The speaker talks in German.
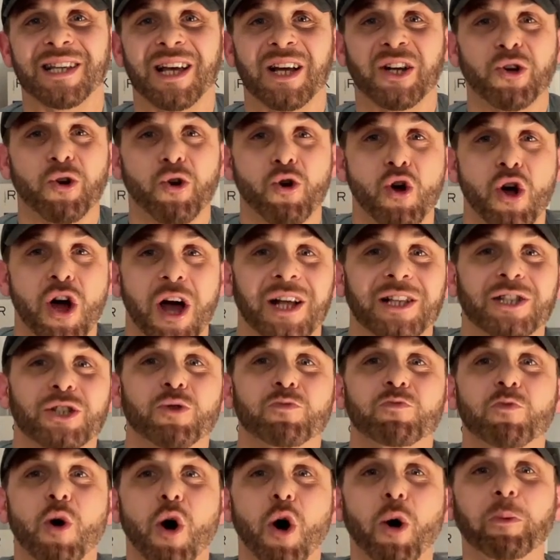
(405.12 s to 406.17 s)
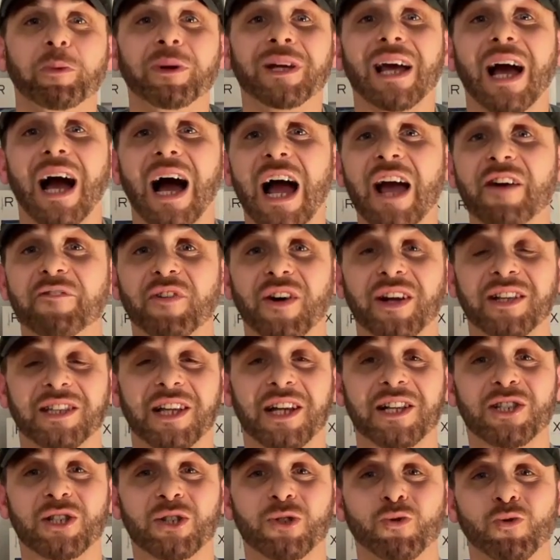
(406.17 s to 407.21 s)
gehören zum Hobby einfach
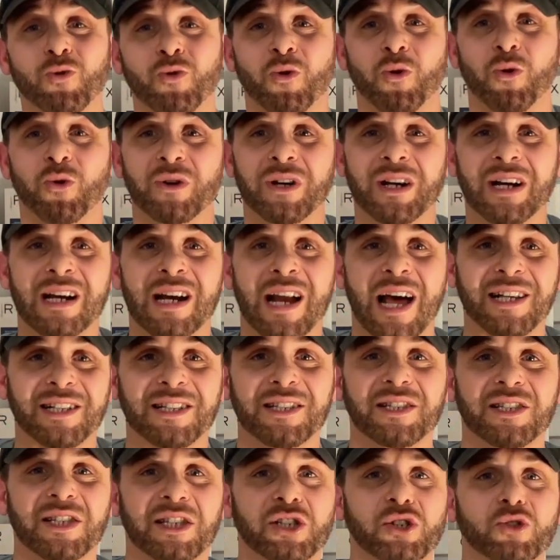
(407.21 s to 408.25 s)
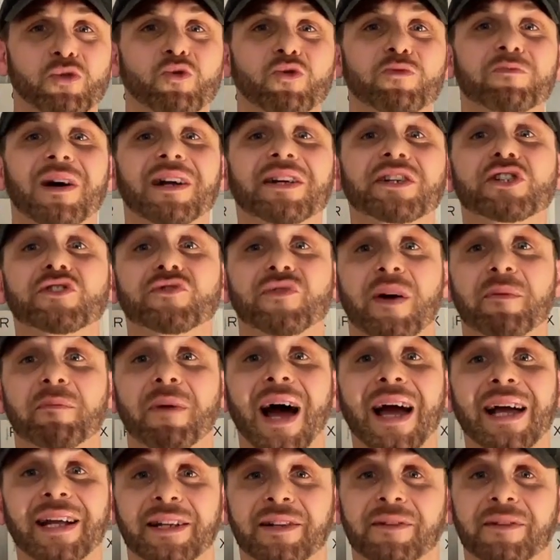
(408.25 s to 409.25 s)
dazu und lassen sich nun mal nicht vermeiden,